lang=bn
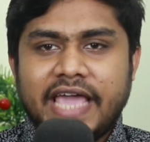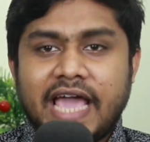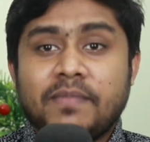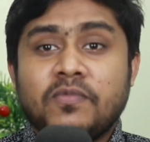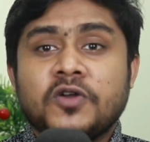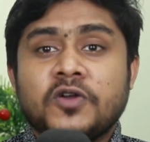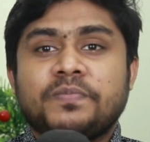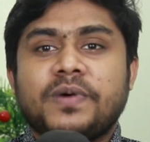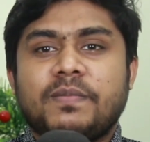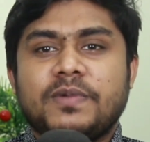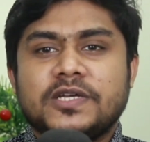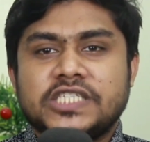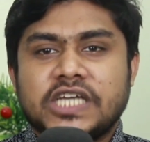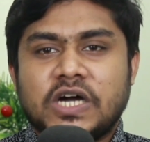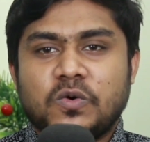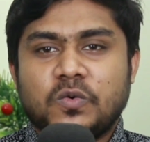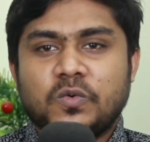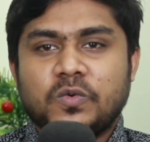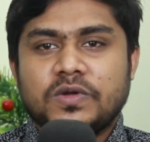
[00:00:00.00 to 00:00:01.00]
এমনভাবে
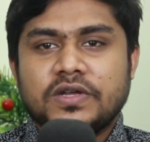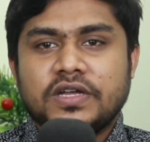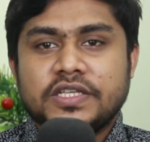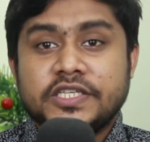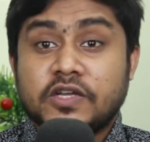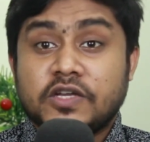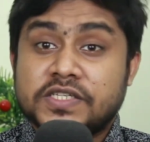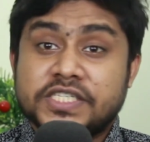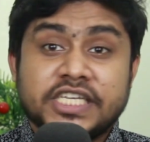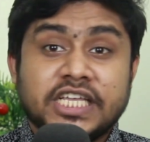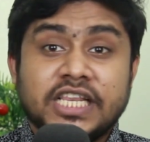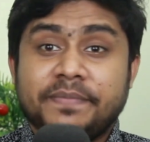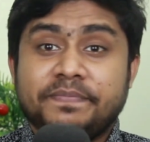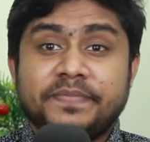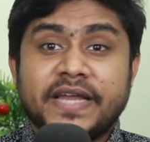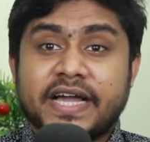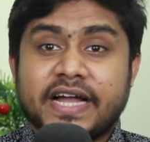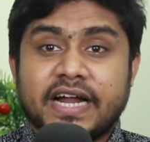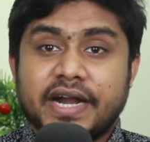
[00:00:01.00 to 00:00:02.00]
যাও যেন স্লিপ
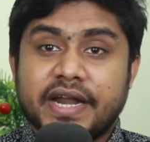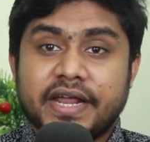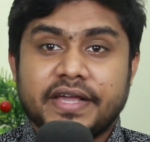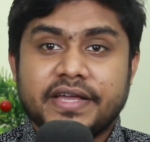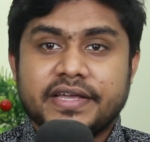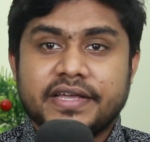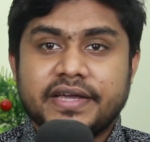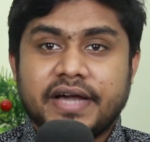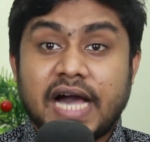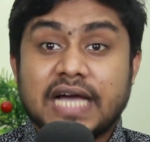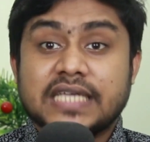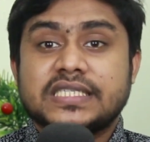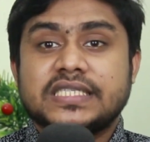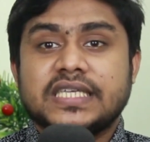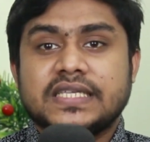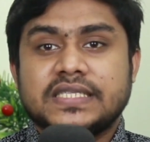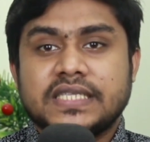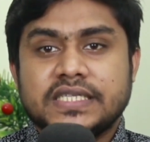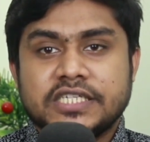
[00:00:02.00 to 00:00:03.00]
না কাটে আস্তে
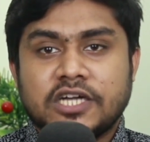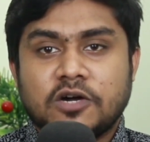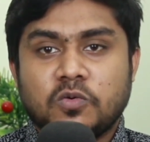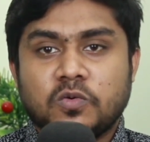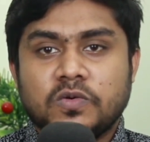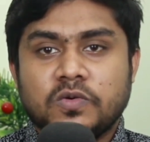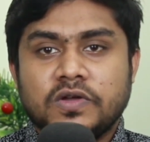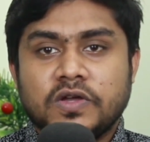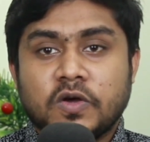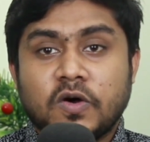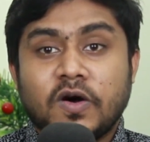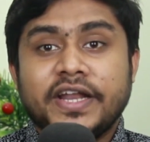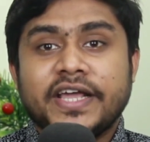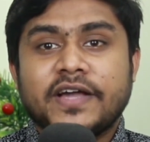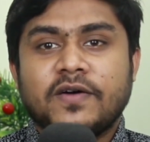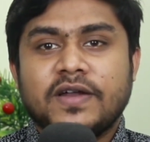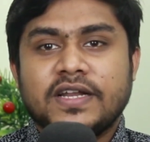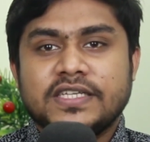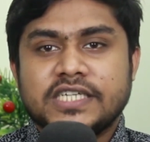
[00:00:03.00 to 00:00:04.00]
আস্তে যাও ক্ষণে
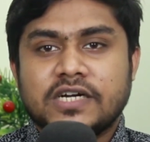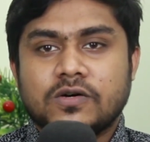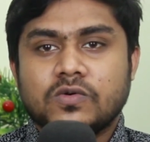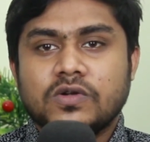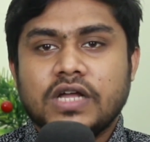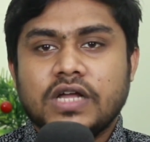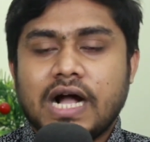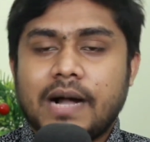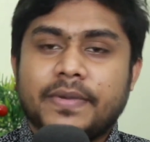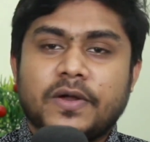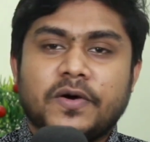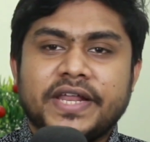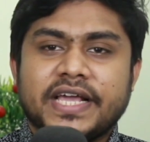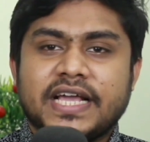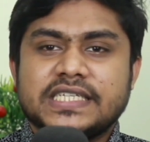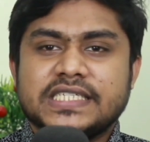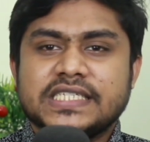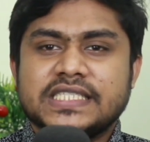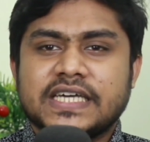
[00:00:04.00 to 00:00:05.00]
ক্ষণে যাও আমরা
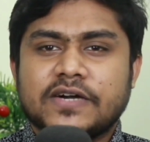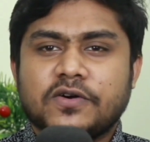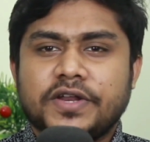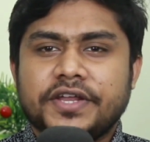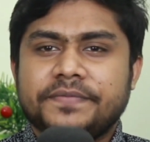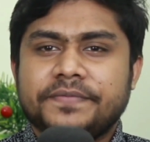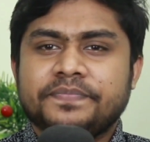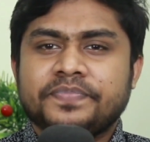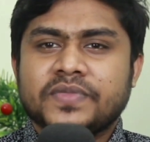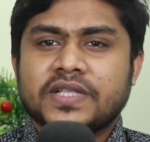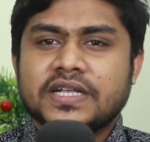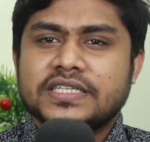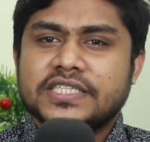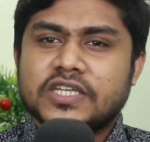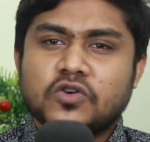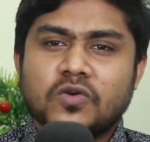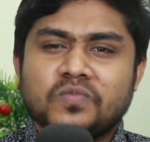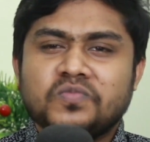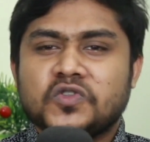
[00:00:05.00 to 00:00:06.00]
অনেকে চিন্তা করি
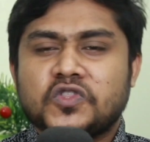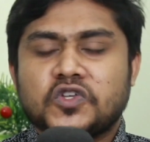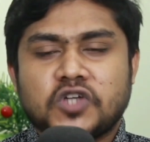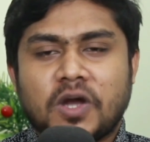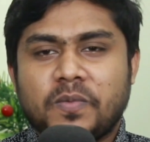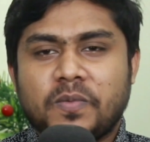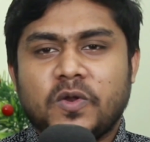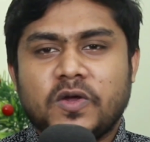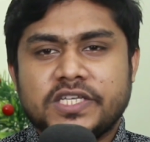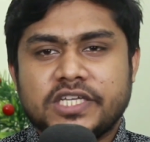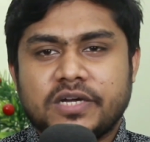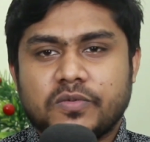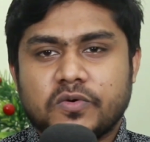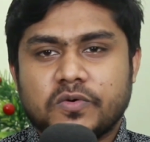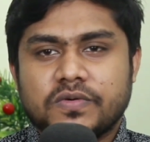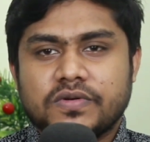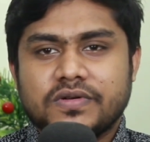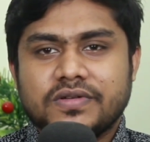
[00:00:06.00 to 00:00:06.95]
যে খুব দ্রুত সফল হয়ে যাবো